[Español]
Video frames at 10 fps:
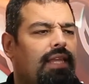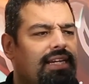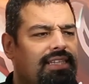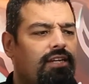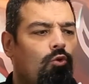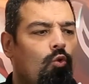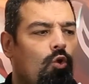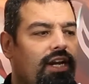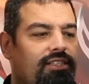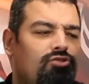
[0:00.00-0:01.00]
Stay
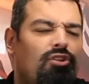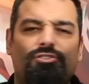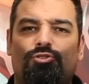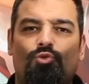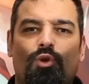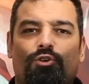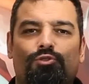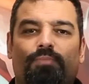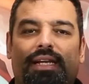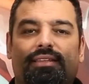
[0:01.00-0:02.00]
cool. Este es uno de estos juegos
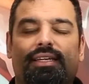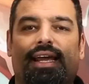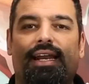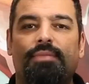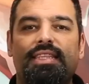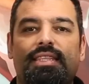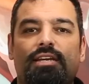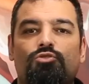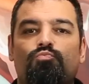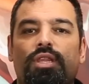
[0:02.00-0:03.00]
party que realmente
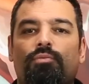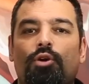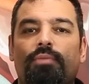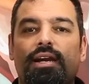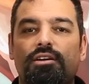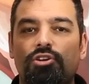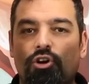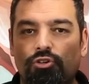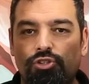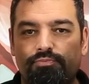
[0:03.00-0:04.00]
nos puede volver
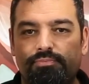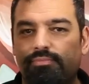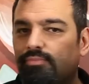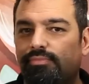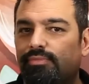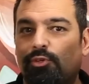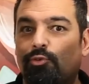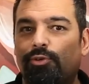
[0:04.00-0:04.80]
locos mm,